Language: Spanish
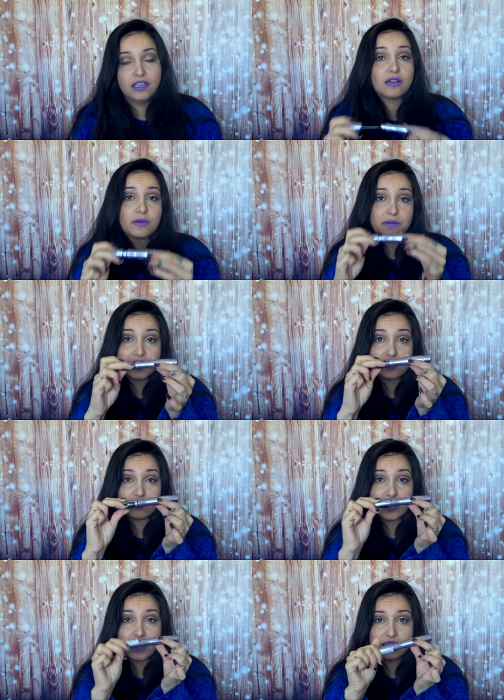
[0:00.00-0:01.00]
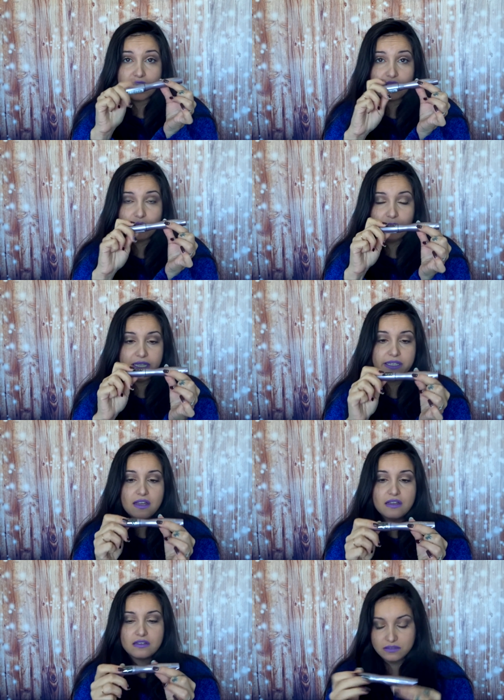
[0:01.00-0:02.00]
Y como veis es una talla
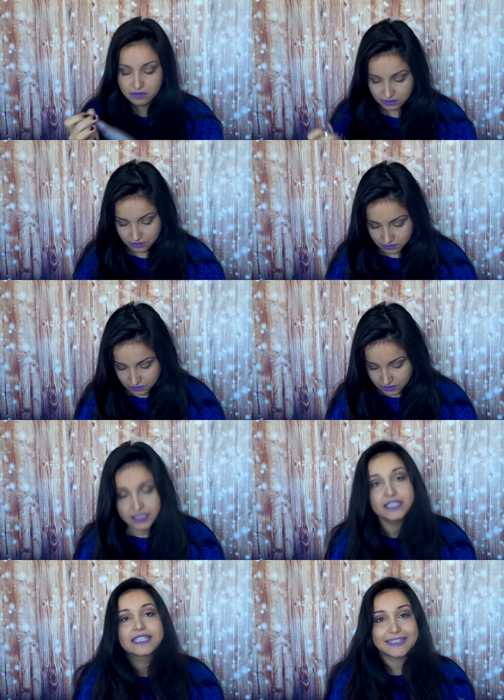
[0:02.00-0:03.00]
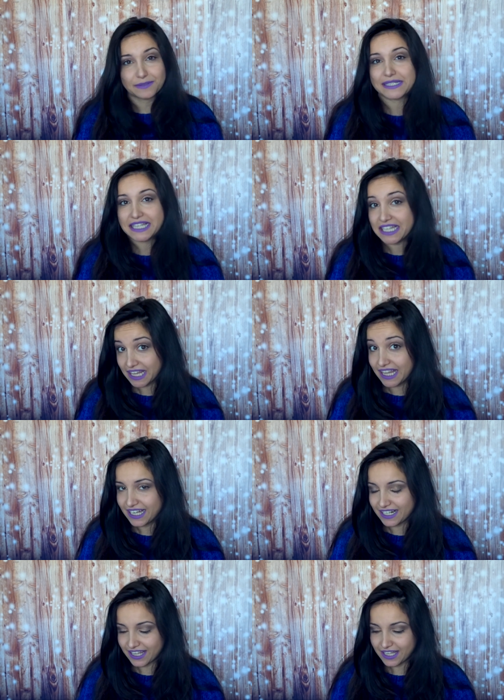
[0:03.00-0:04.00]
completa, que es bastante de
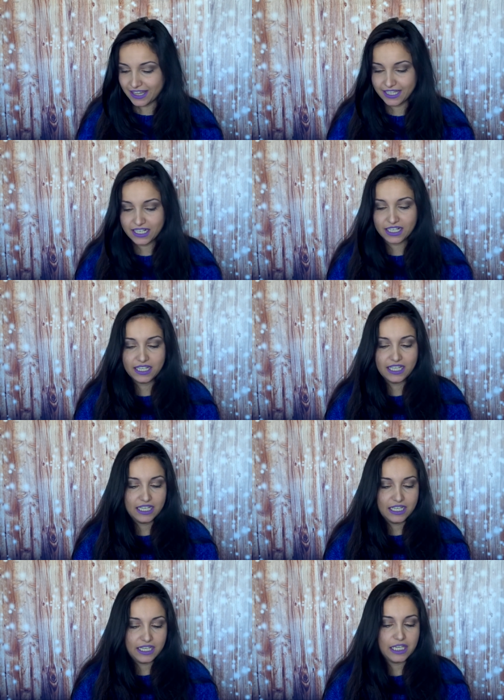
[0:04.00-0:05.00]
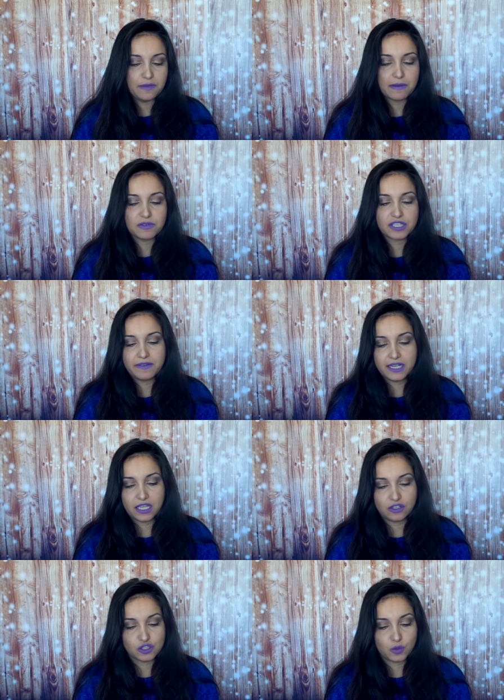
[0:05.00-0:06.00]
agradecer y vamos a ver
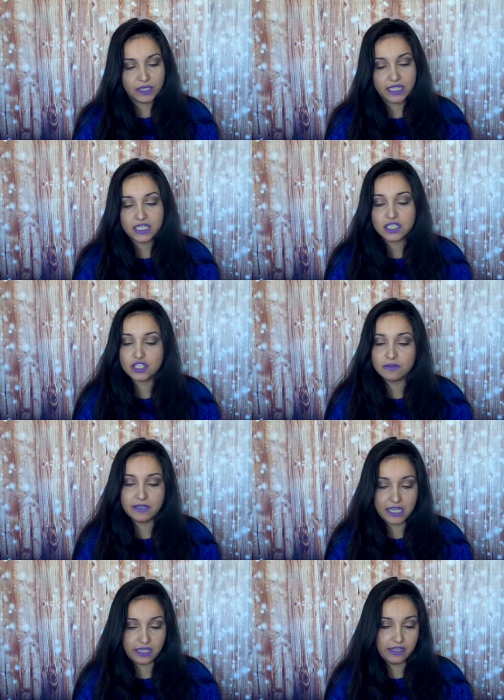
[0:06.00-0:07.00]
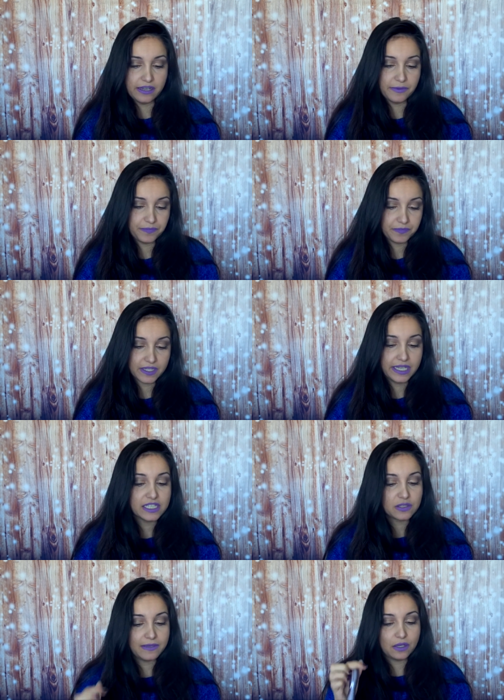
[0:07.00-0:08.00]
qué nos cuentan sobre ella.
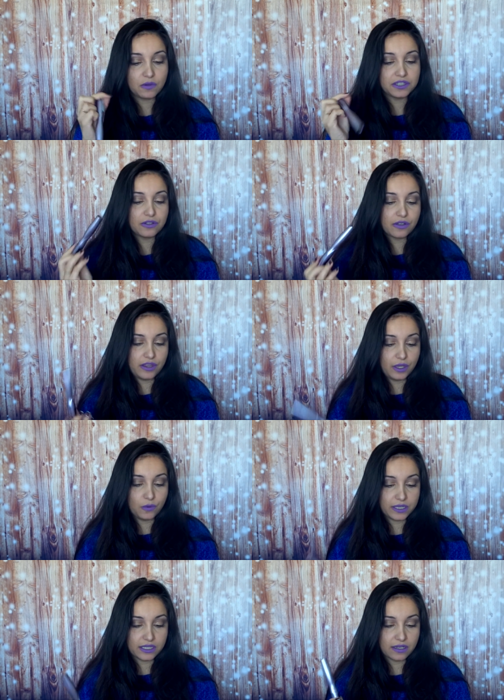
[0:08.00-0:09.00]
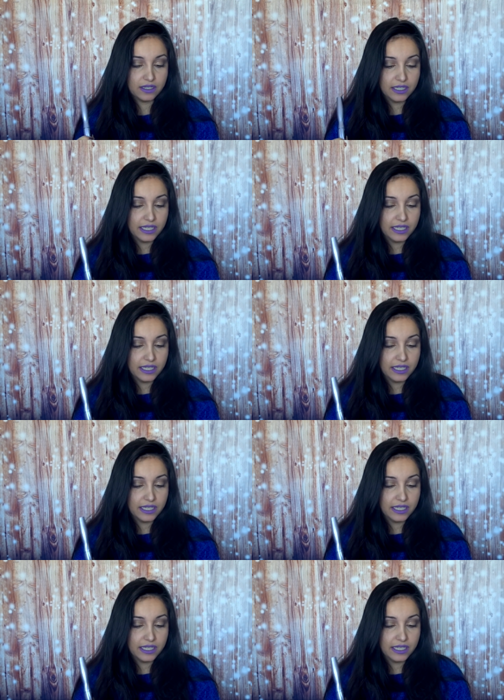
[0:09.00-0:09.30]
Esto vale 4,50.